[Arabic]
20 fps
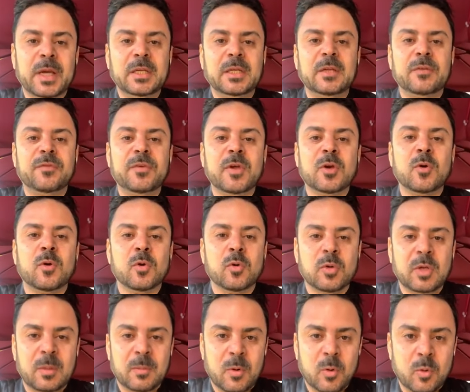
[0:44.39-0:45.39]
إن في
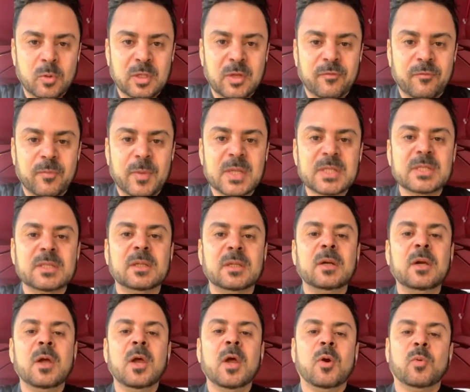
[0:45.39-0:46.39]
كورونا موجودة في مصر
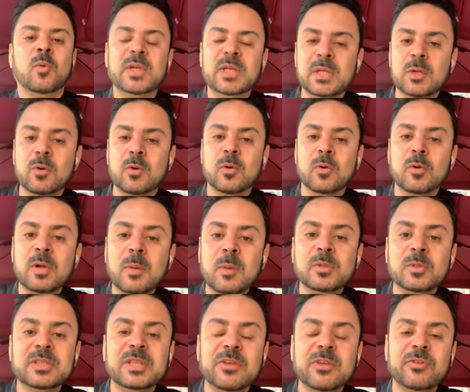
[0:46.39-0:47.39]
وإن كورونا
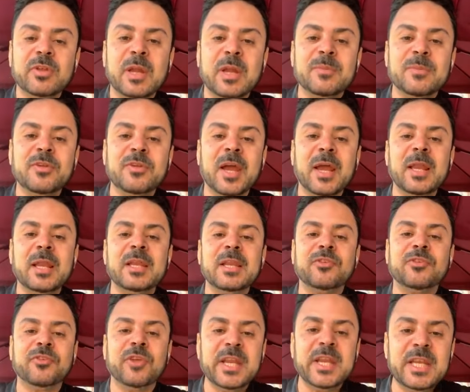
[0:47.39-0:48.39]
منتشرة بشكل
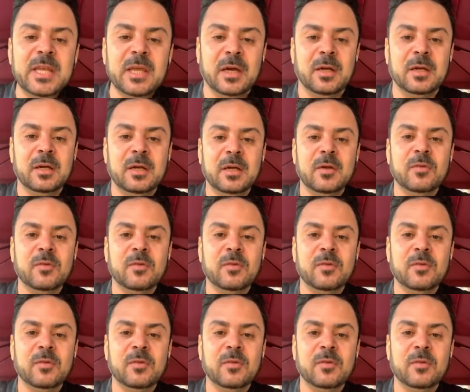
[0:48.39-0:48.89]
شنيع